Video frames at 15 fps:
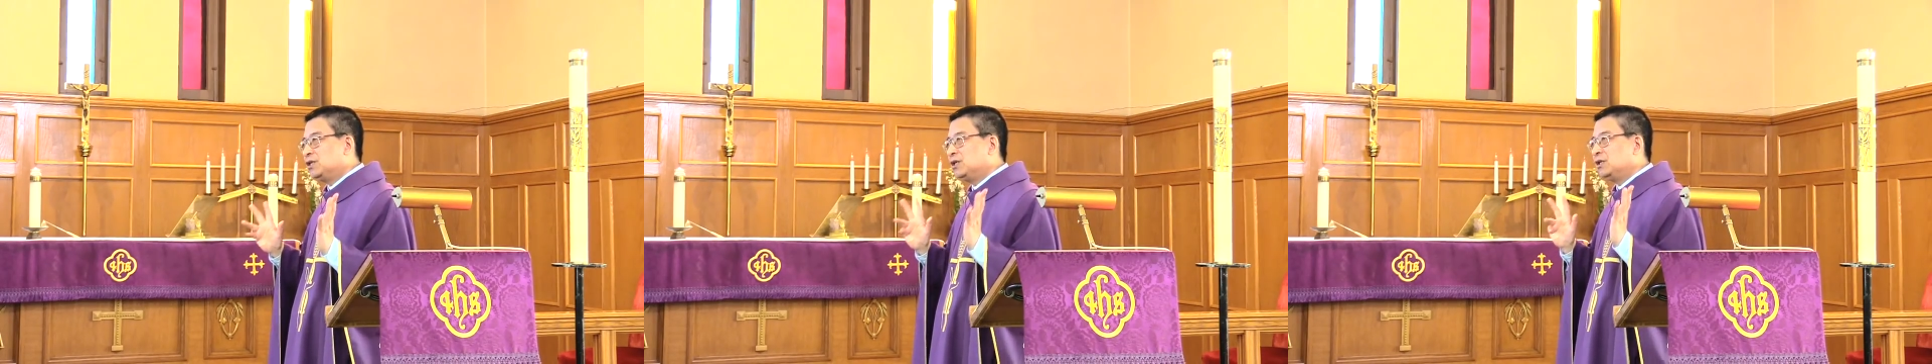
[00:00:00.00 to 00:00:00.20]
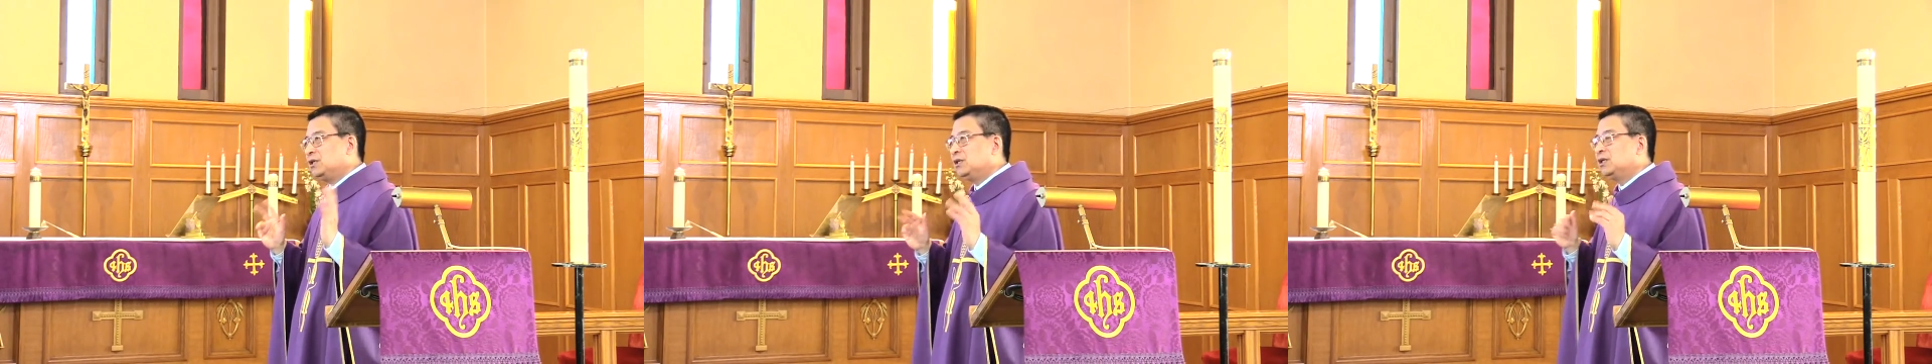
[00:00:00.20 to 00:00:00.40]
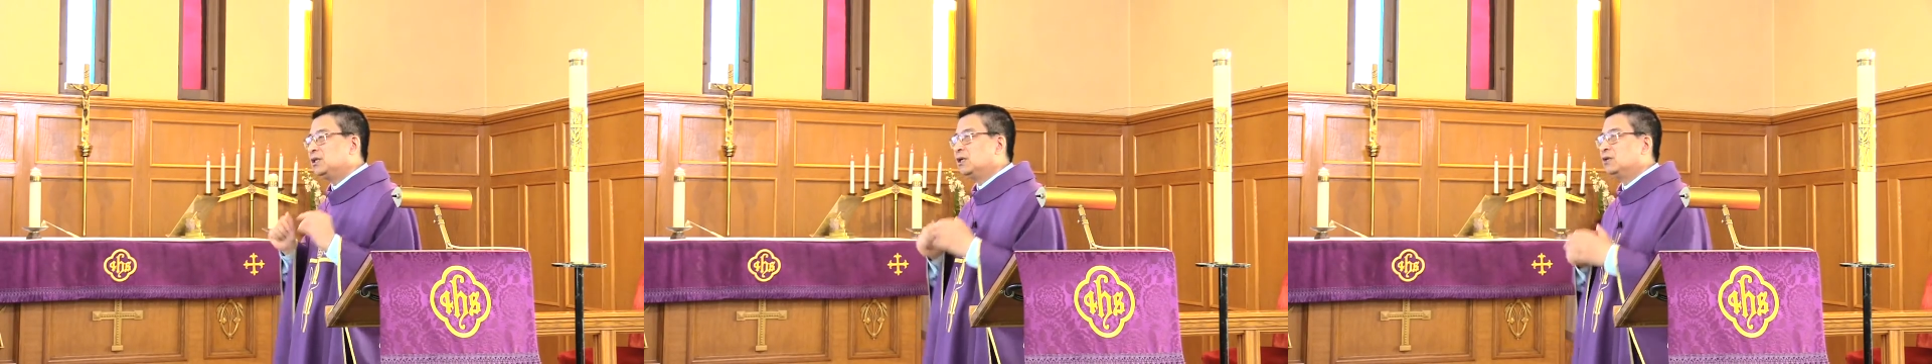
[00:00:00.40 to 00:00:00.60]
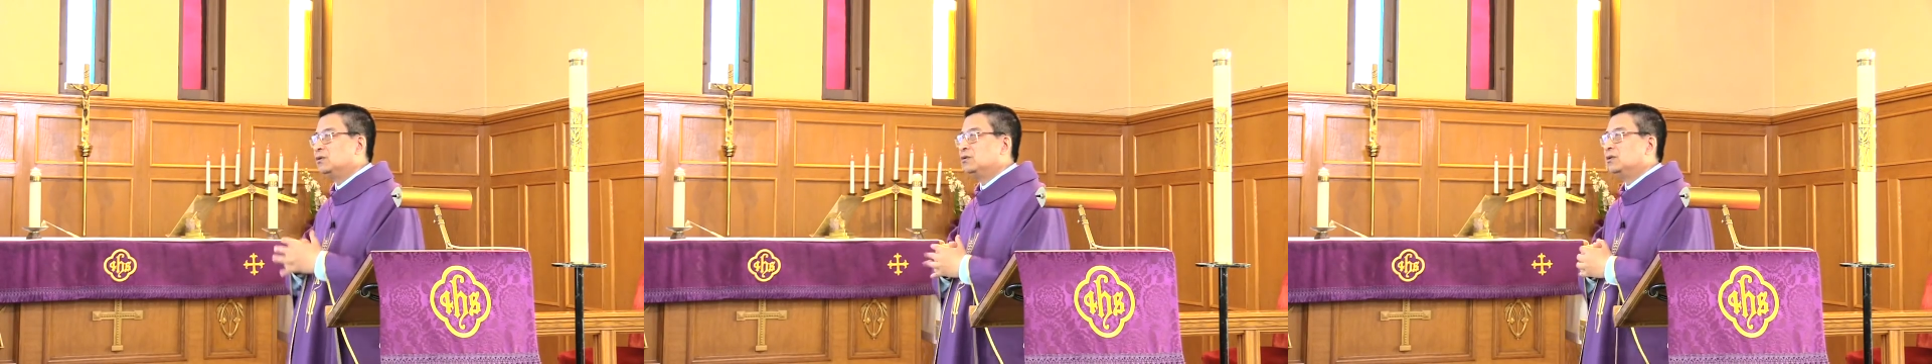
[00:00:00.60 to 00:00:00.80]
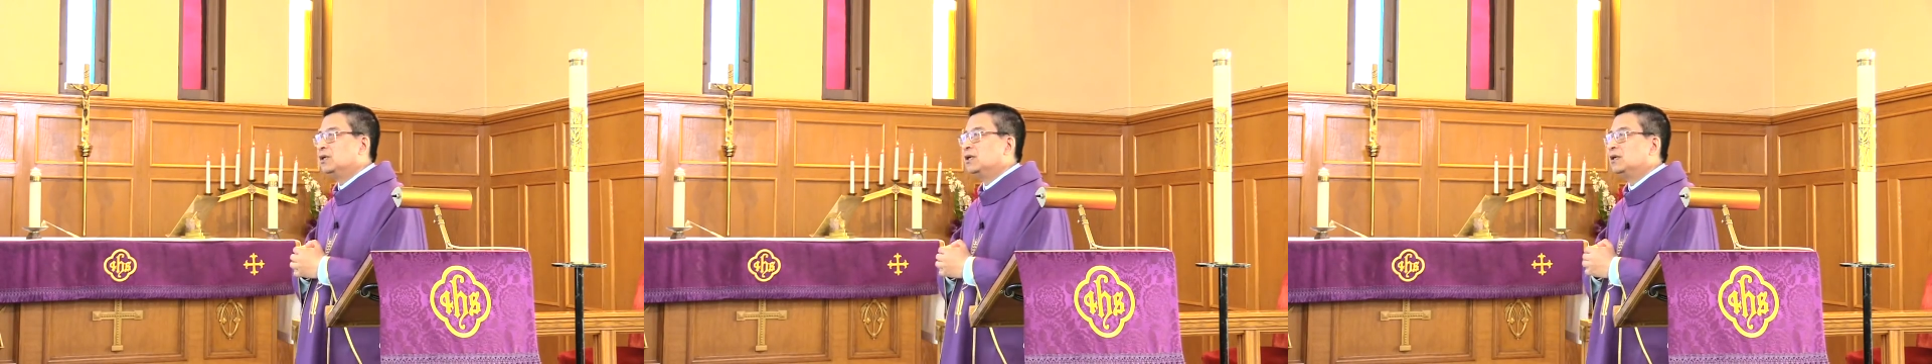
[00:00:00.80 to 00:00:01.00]
圣经当
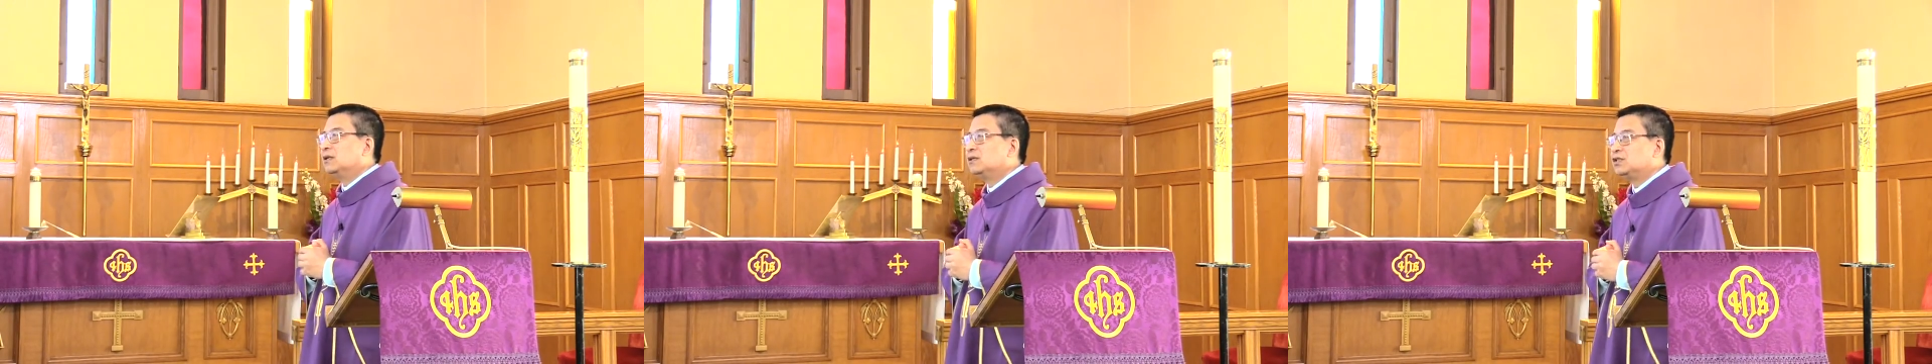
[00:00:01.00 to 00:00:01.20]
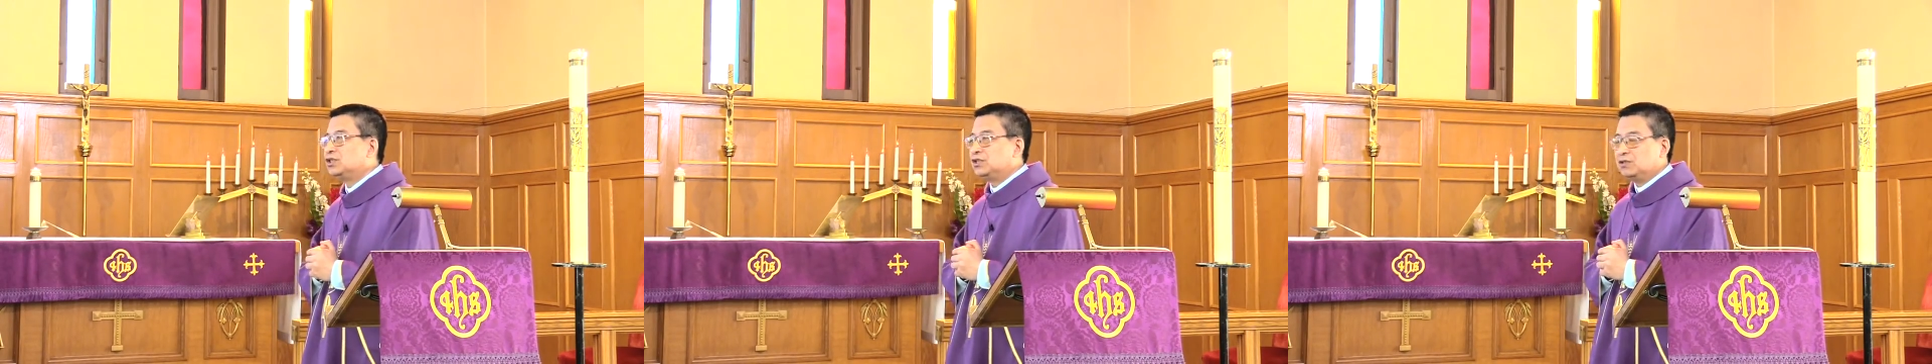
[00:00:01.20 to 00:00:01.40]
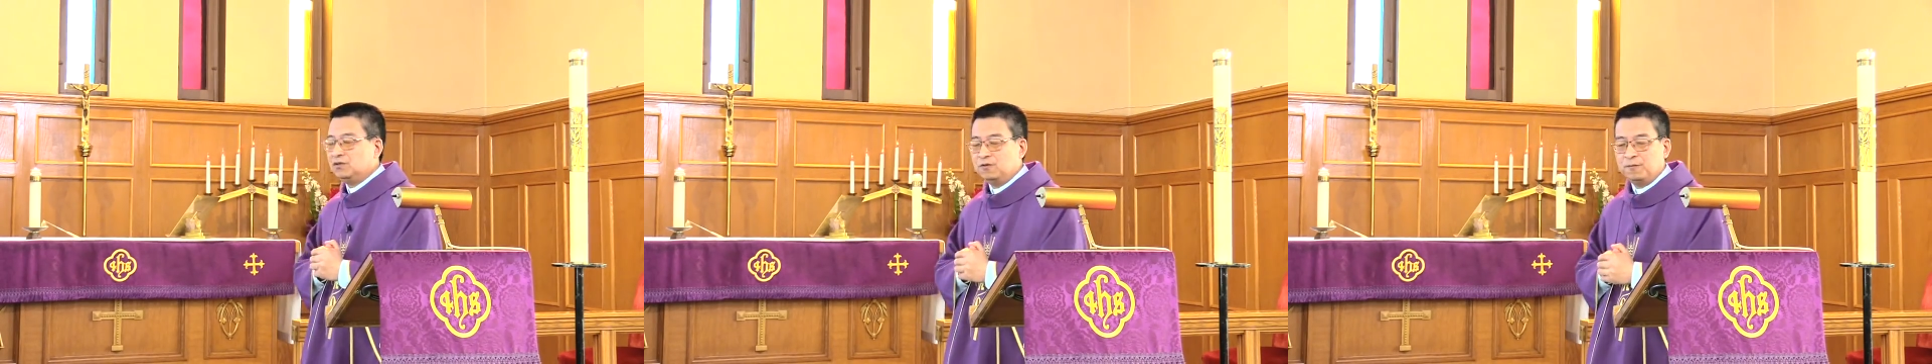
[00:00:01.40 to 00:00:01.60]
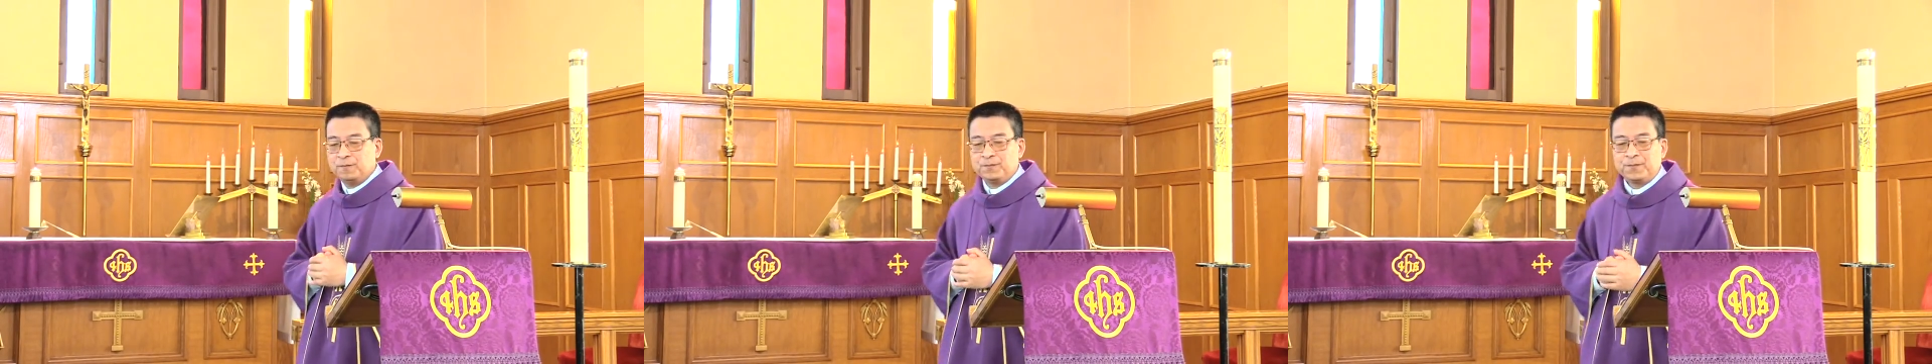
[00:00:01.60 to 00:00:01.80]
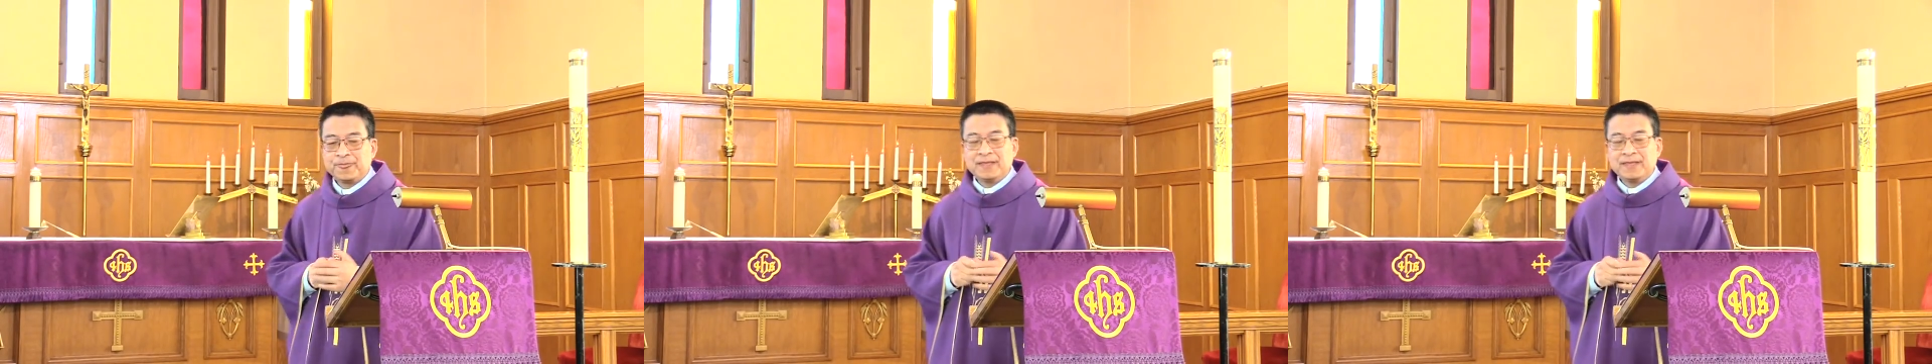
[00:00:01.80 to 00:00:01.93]
中的使用，